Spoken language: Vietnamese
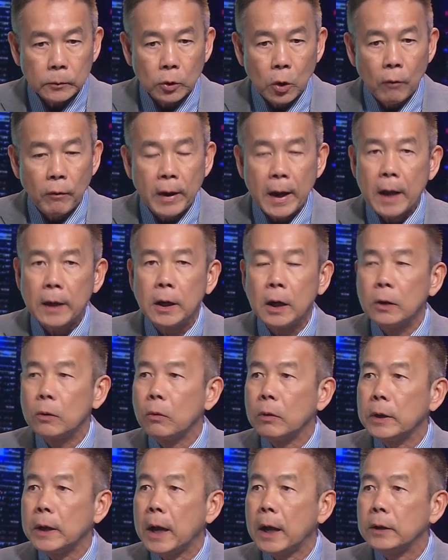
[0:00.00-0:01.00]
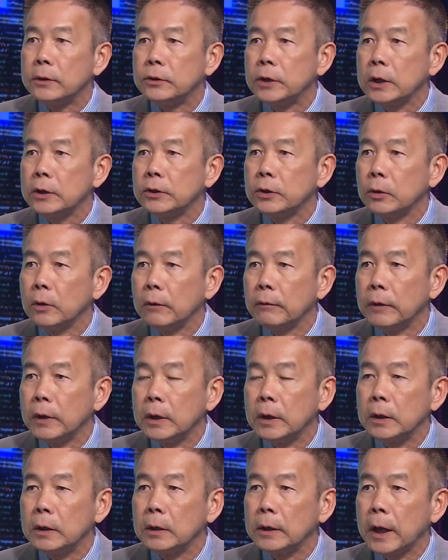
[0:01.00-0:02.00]
cố vấn an ninh quốc gia Jake
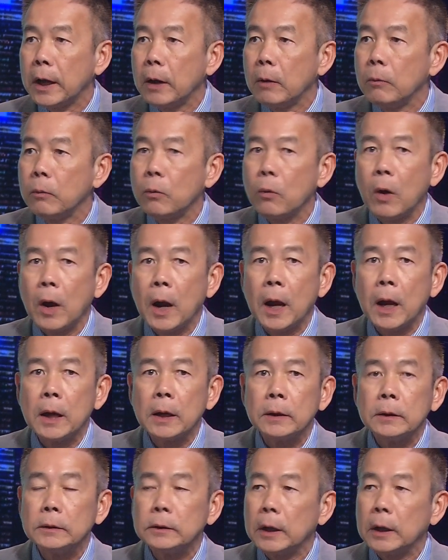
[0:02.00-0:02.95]
Sullivan ngày hôm qua